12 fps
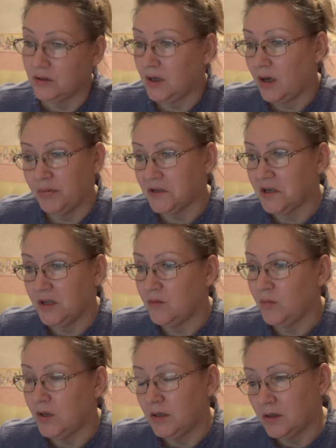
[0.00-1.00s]
Я, по крайней
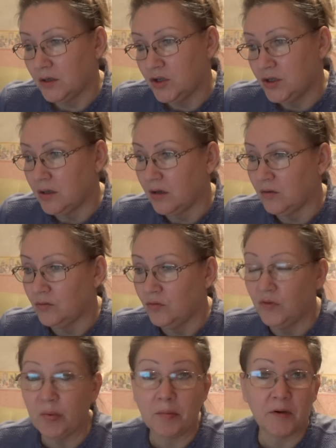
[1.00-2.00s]
мере, так считаю.
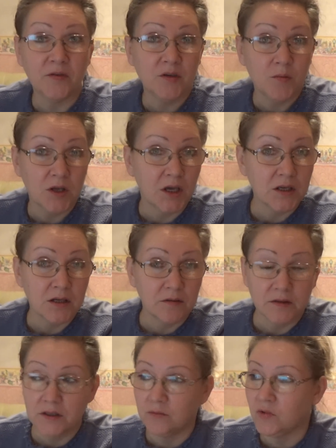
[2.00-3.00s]
Ну, вы поправьте меня, если
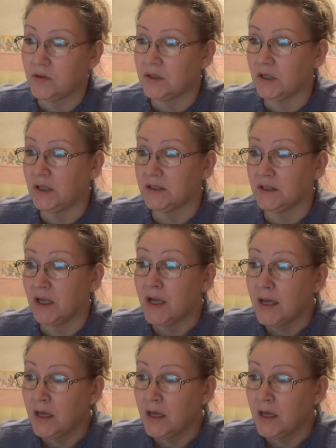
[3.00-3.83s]
вы со мной не согласны.